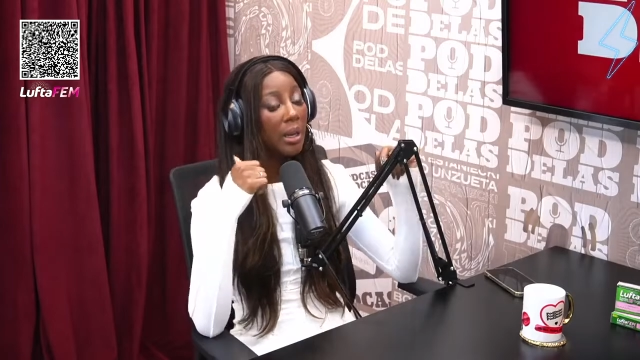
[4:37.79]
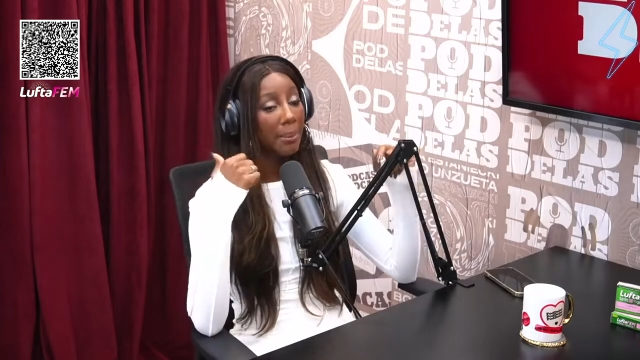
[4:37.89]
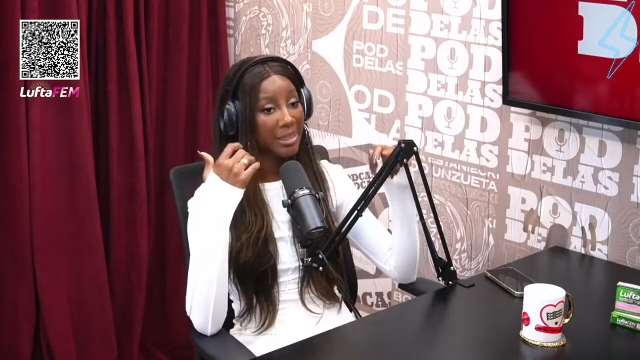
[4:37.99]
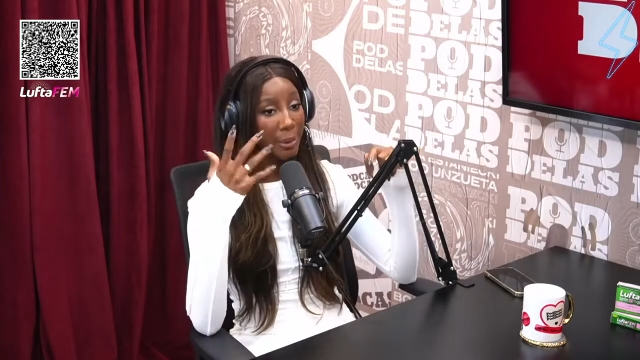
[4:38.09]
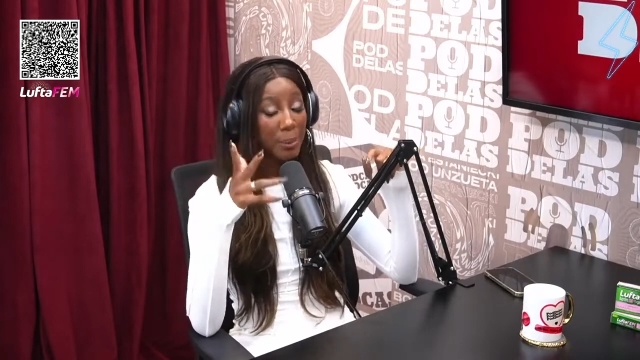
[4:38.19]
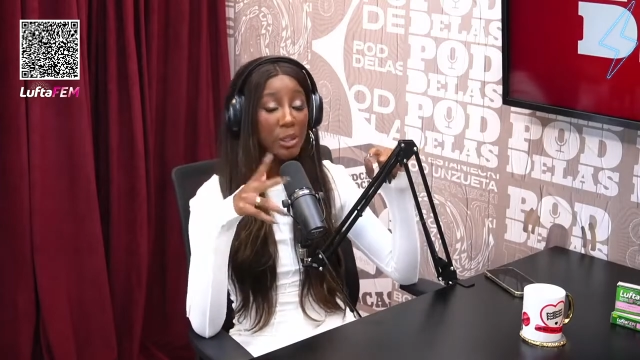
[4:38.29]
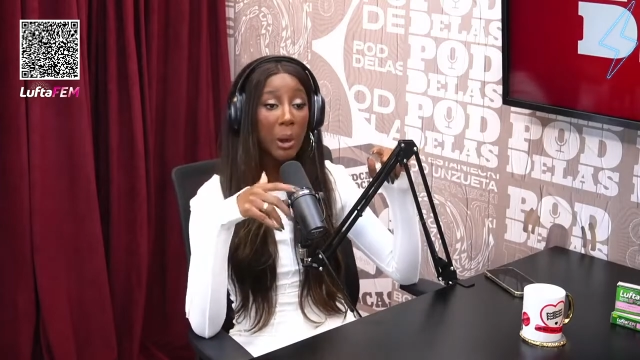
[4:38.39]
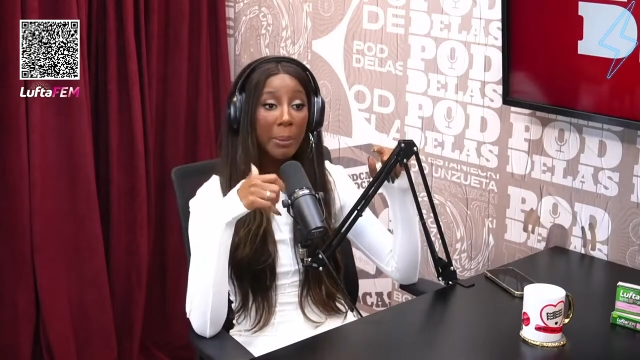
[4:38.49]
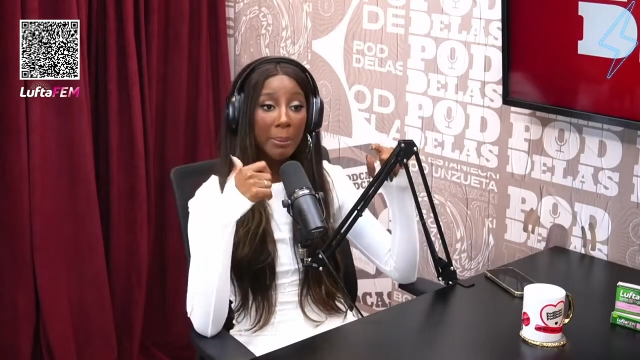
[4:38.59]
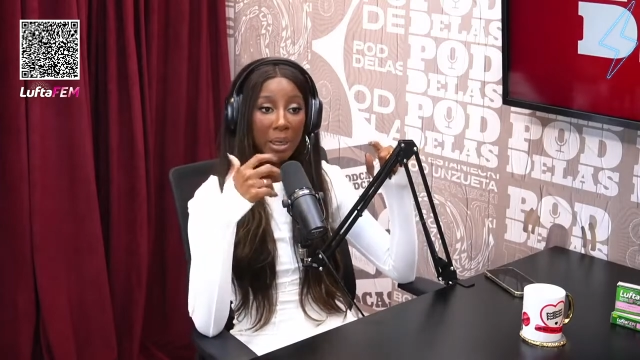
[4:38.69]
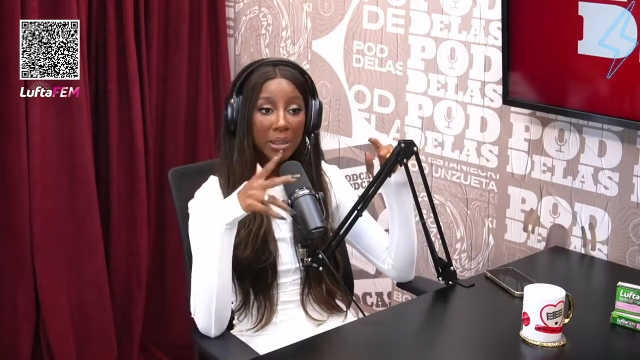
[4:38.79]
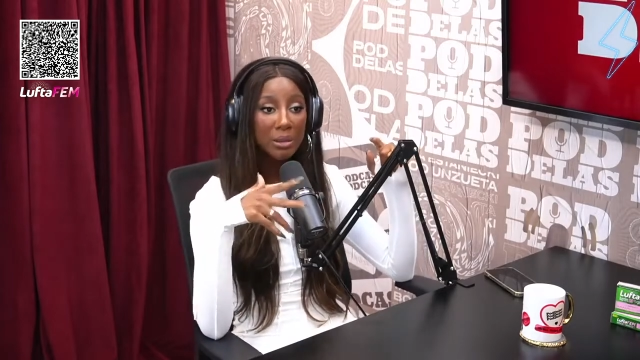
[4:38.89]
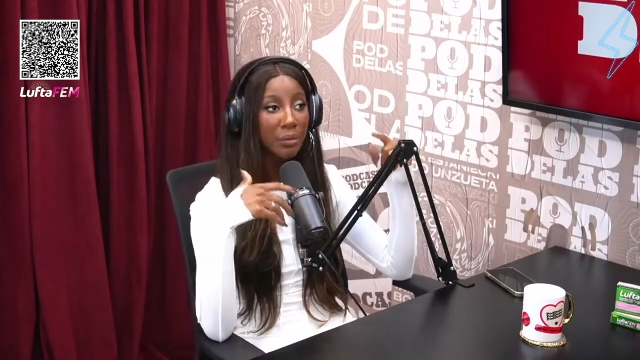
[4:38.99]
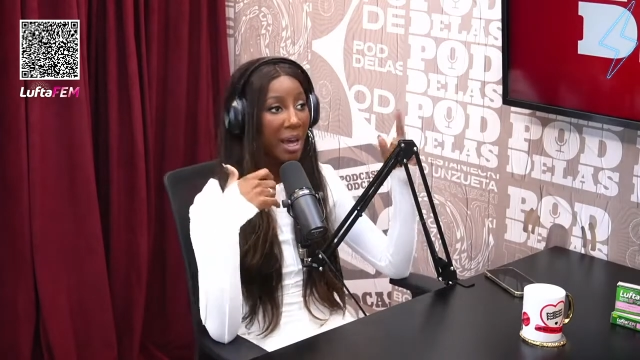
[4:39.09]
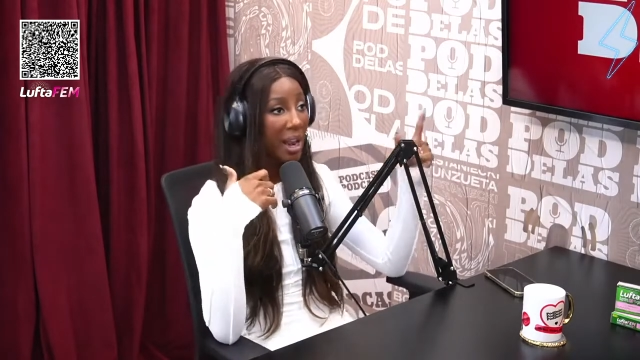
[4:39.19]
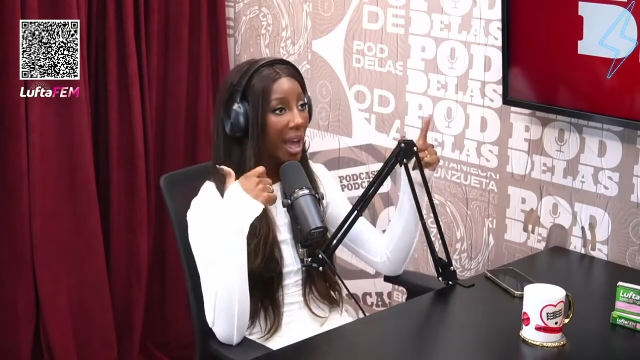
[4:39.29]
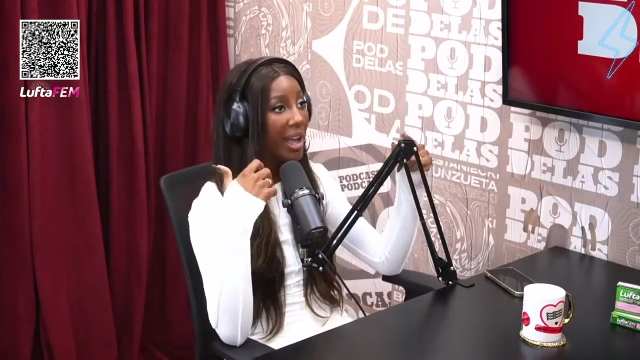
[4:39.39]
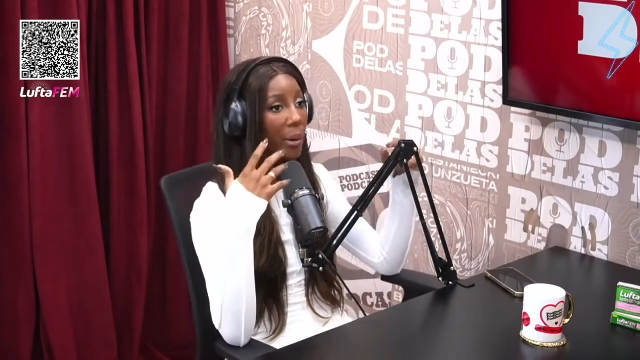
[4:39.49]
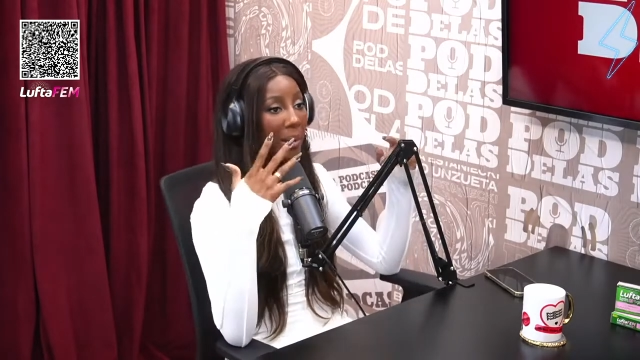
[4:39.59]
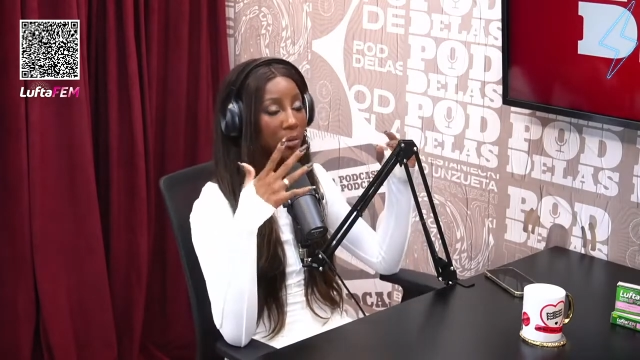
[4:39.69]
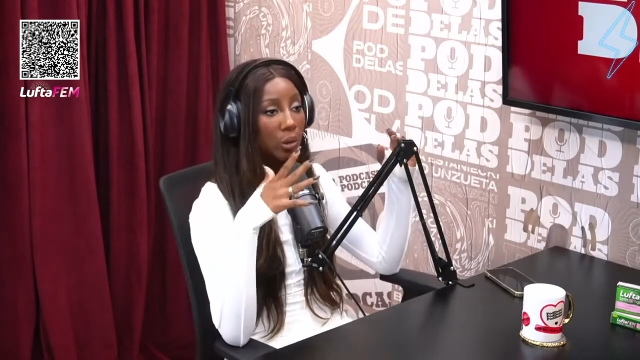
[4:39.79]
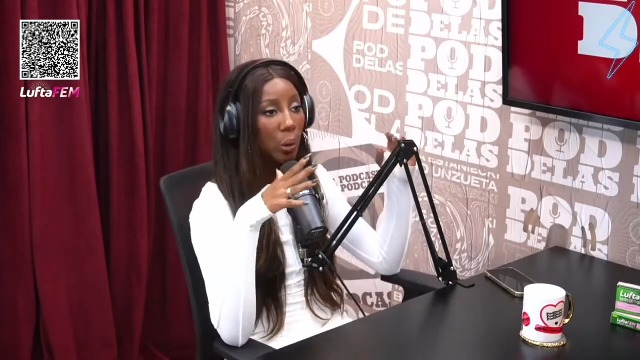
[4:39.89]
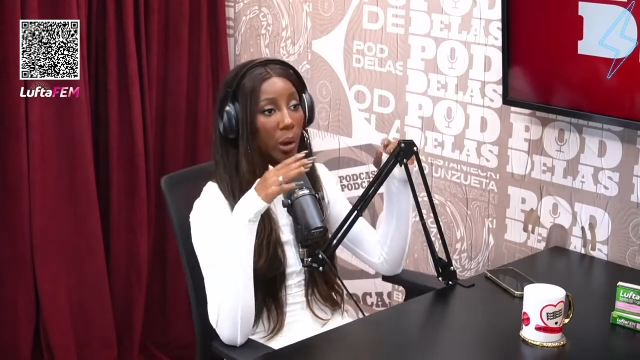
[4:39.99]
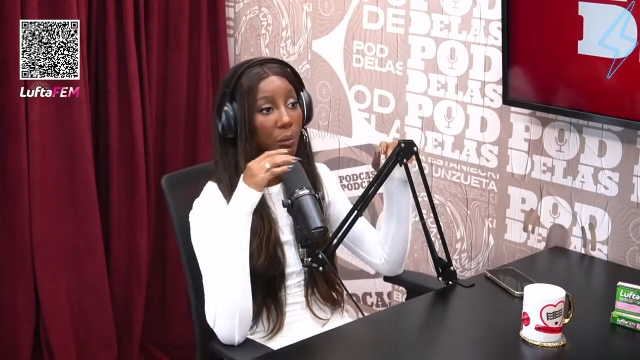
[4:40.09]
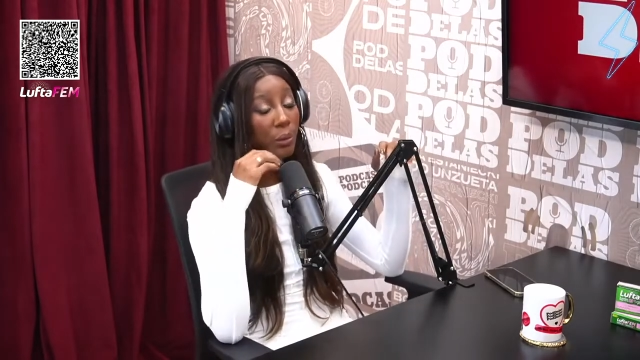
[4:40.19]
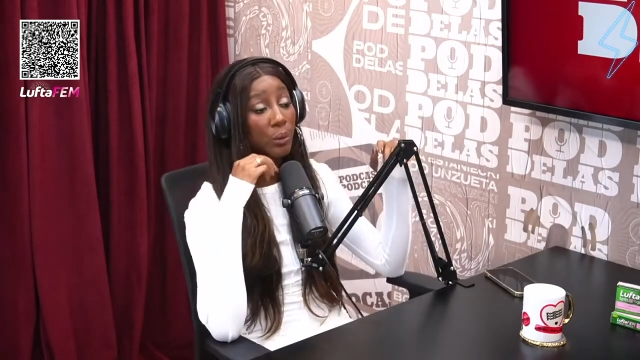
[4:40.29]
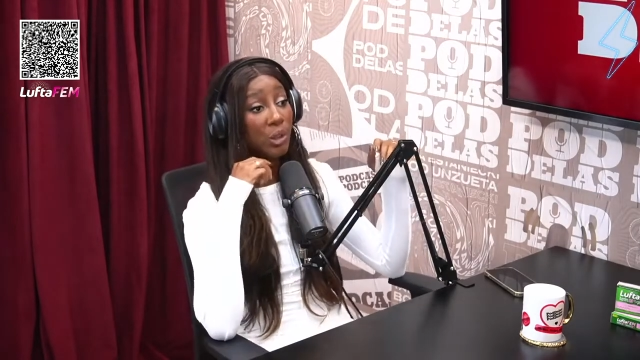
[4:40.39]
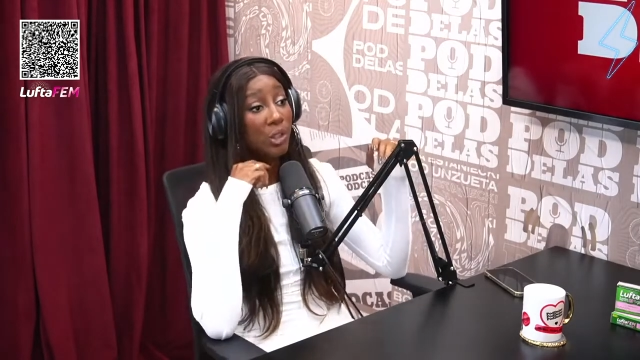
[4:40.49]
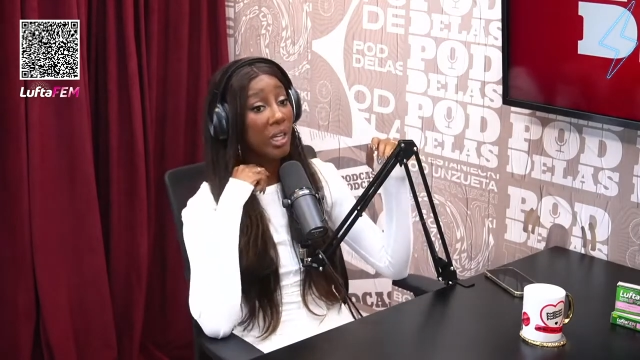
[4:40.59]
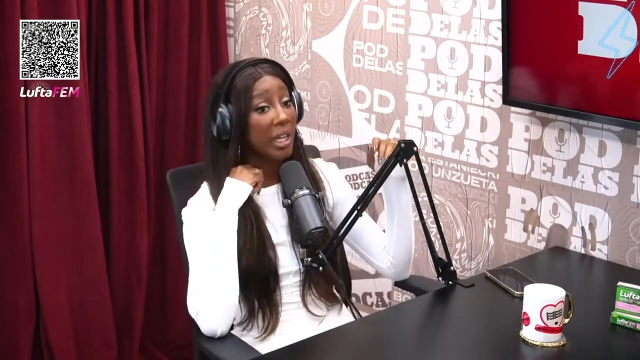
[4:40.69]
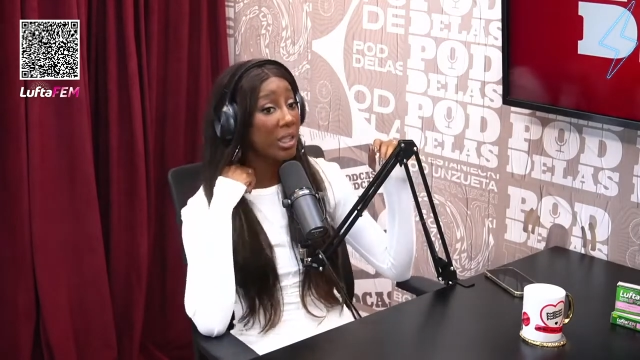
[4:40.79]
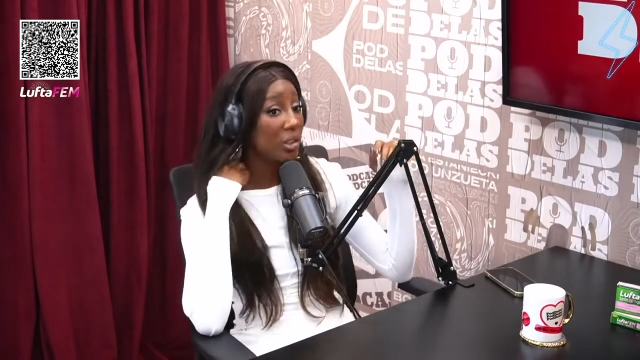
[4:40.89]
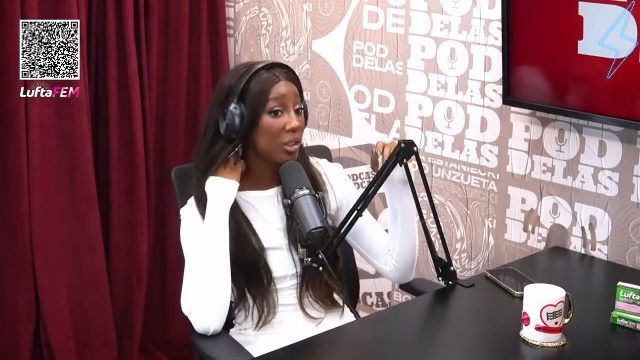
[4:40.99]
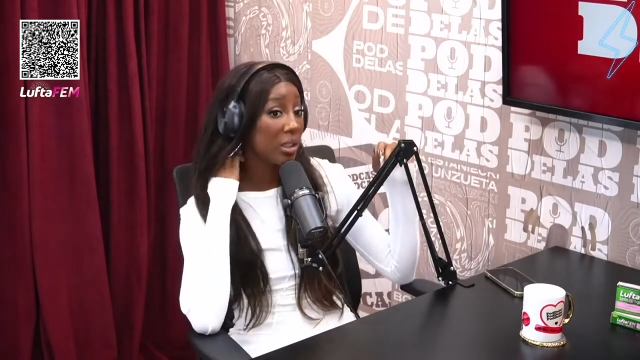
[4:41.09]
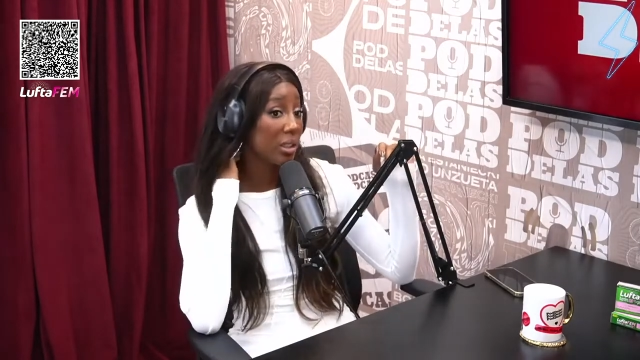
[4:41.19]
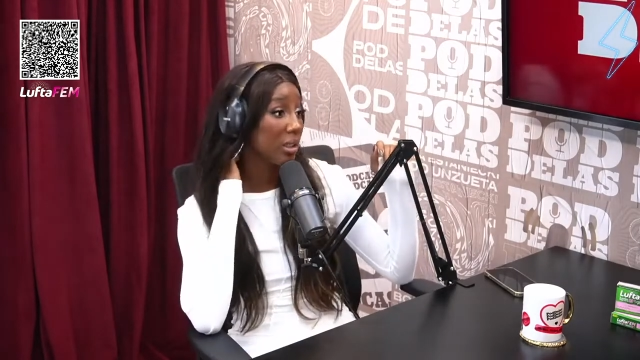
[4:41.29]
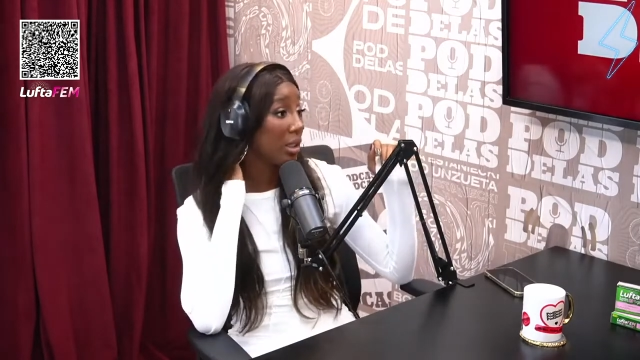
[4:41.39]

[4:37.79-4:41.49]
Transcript: Mas aí o pessoal me manda e fala, ah, aumentou. Aí eu fico, gente,